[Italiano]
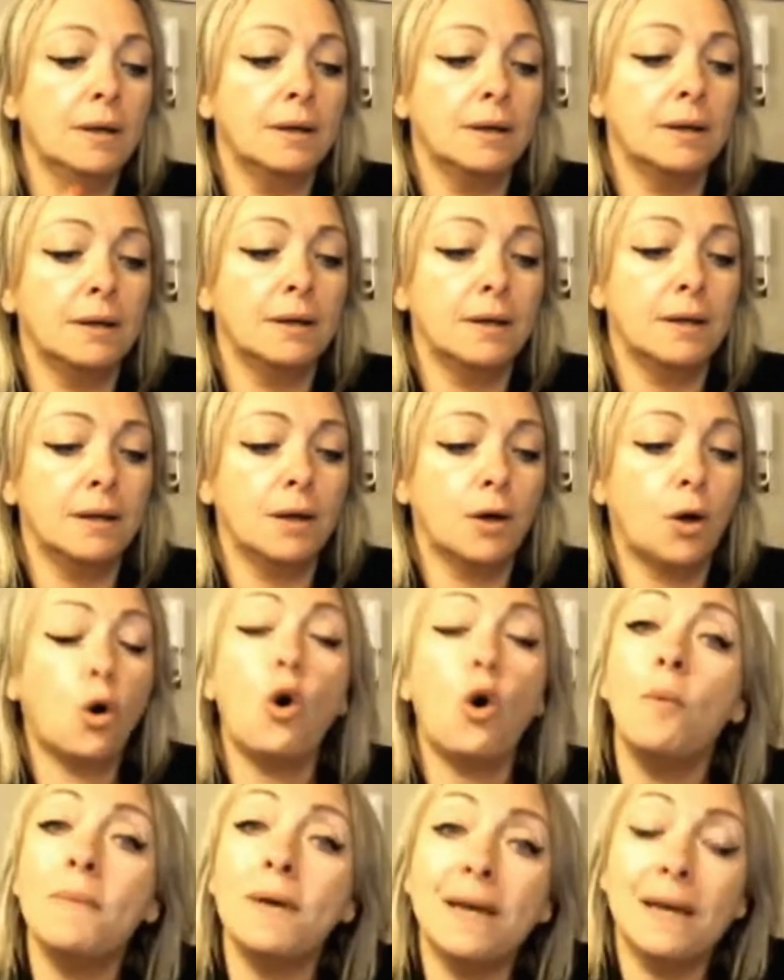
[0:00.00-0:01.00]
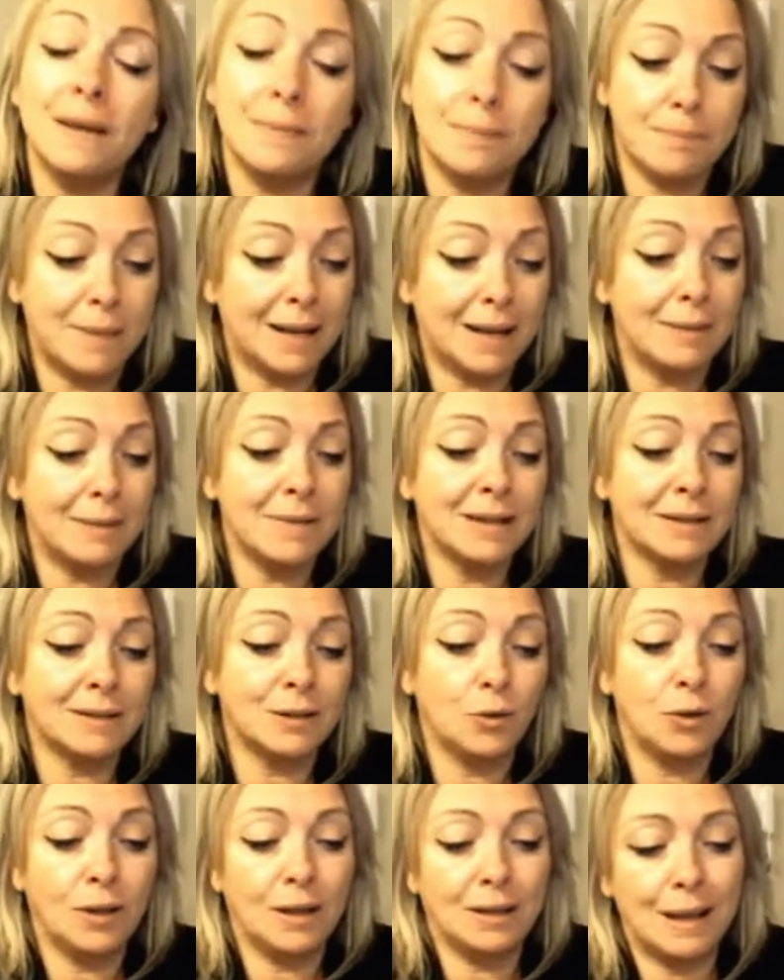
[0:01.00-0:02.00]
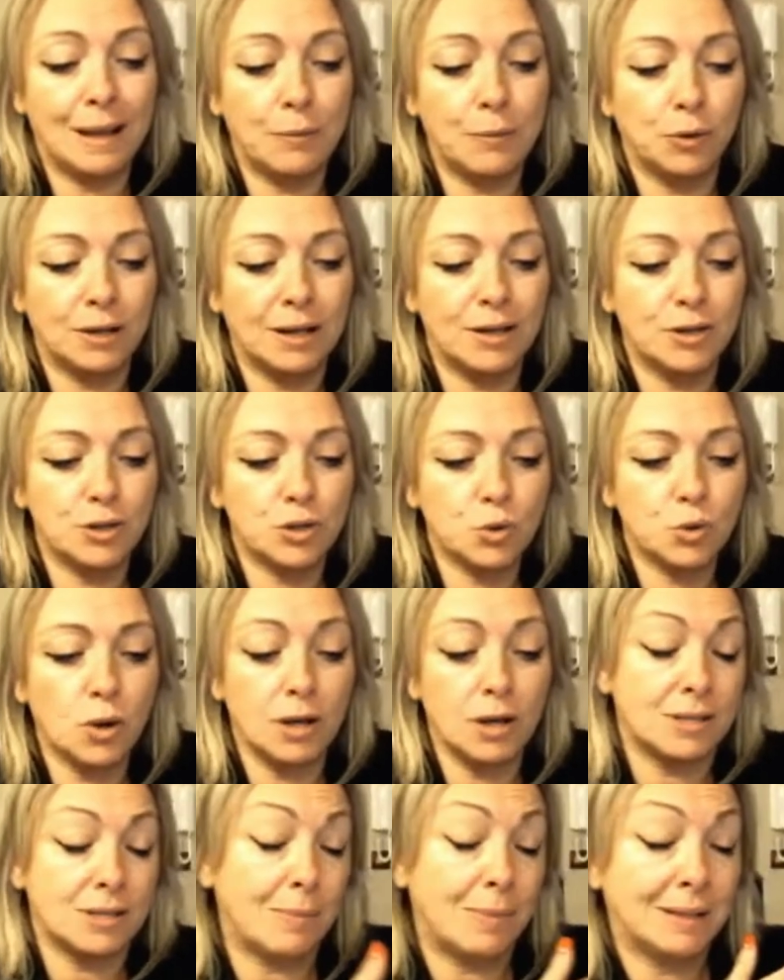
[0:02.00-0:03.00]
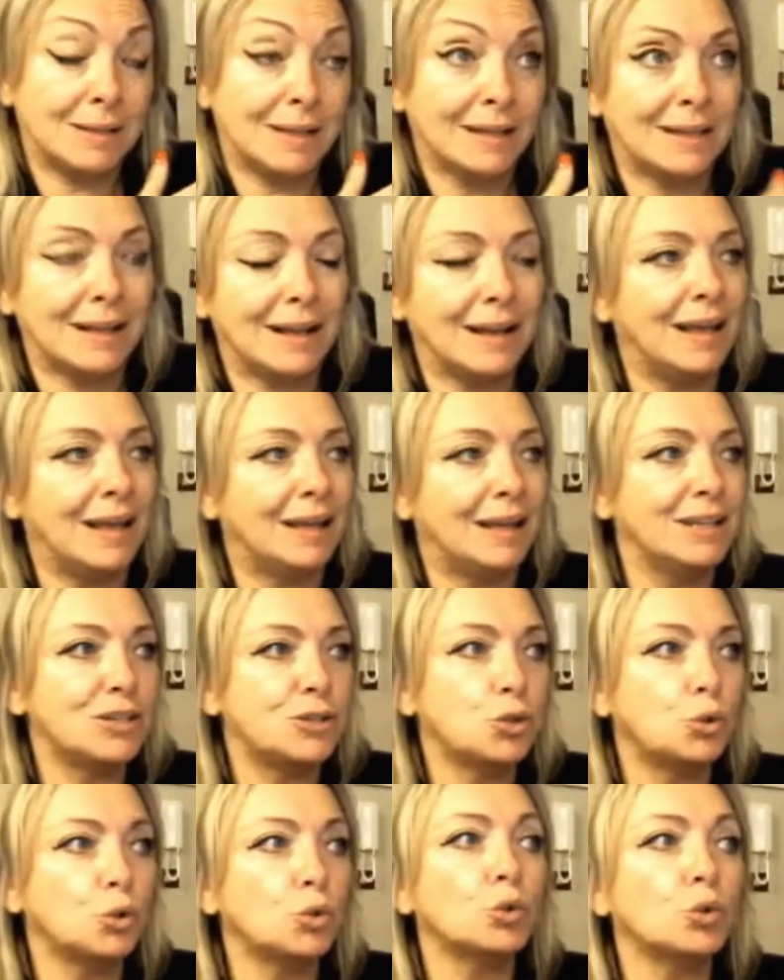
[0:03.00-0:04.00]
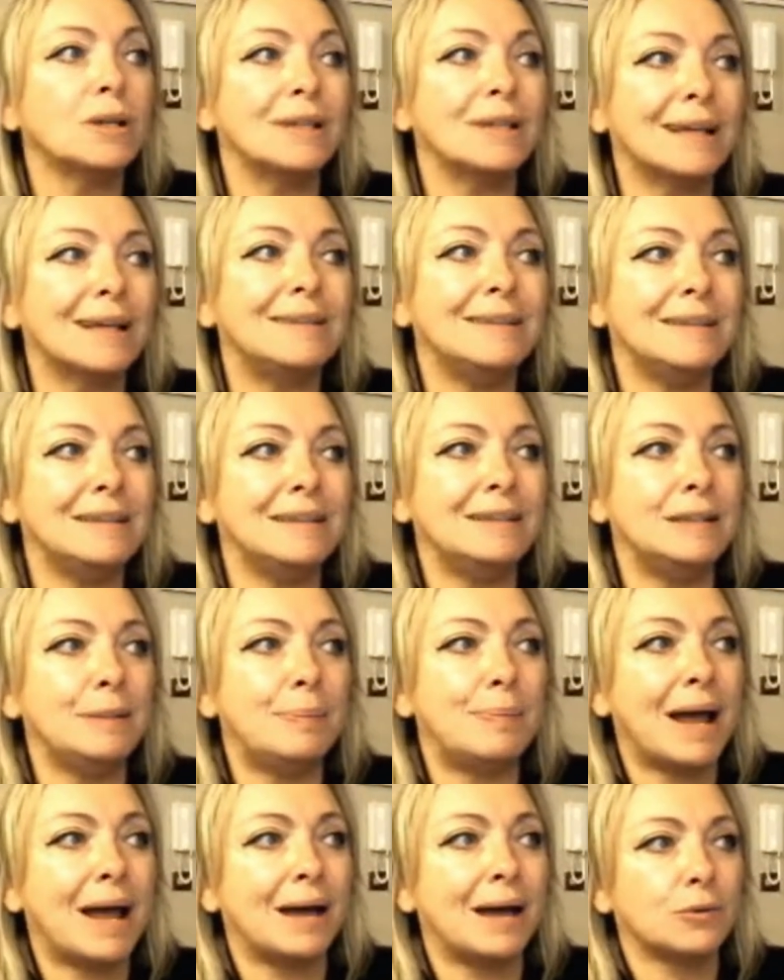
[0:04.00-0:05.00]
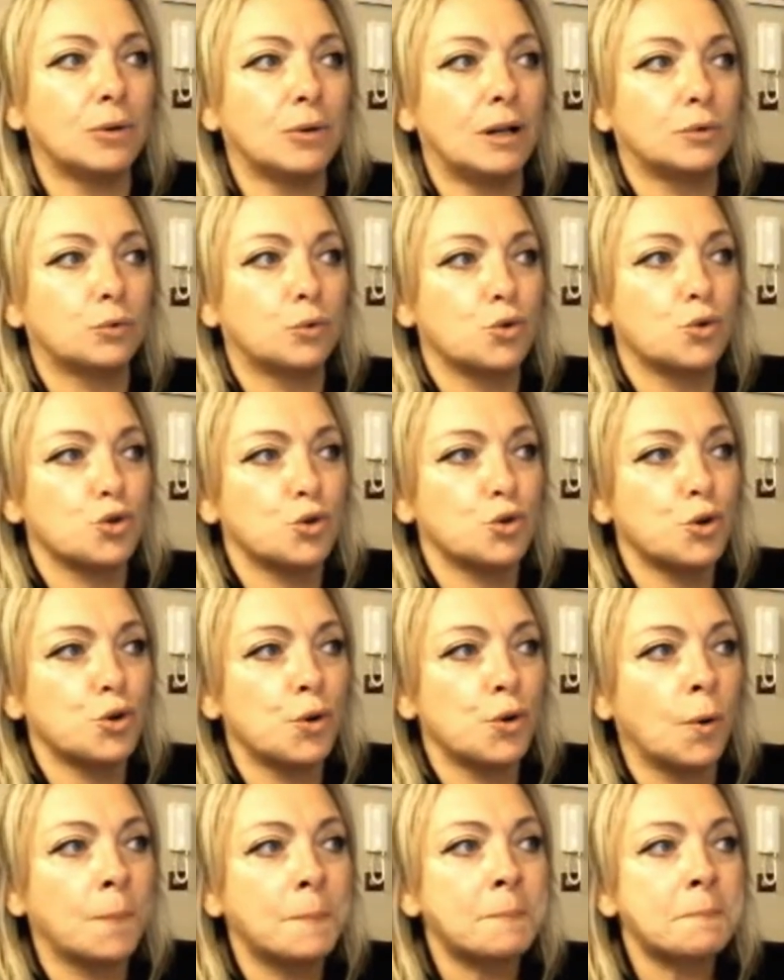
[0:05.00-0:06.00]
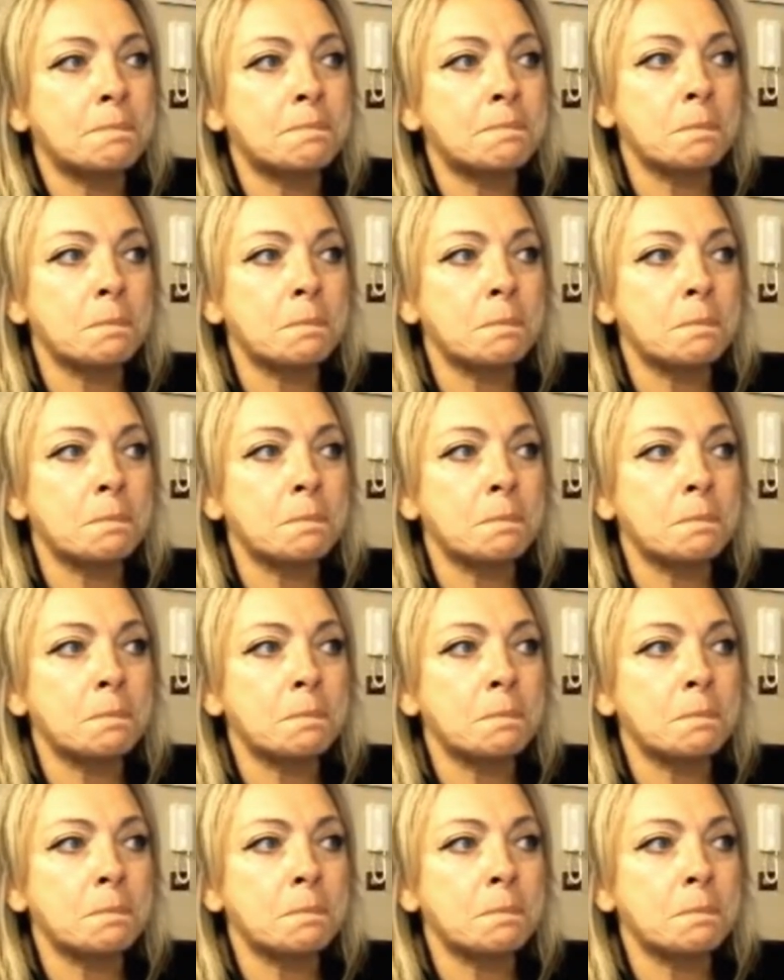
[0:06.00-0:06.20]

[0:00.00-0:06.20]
eh, come banalmente noi andiamo nelle scuole, siamo andati all'Istituto Datini di Prato l'altro giorno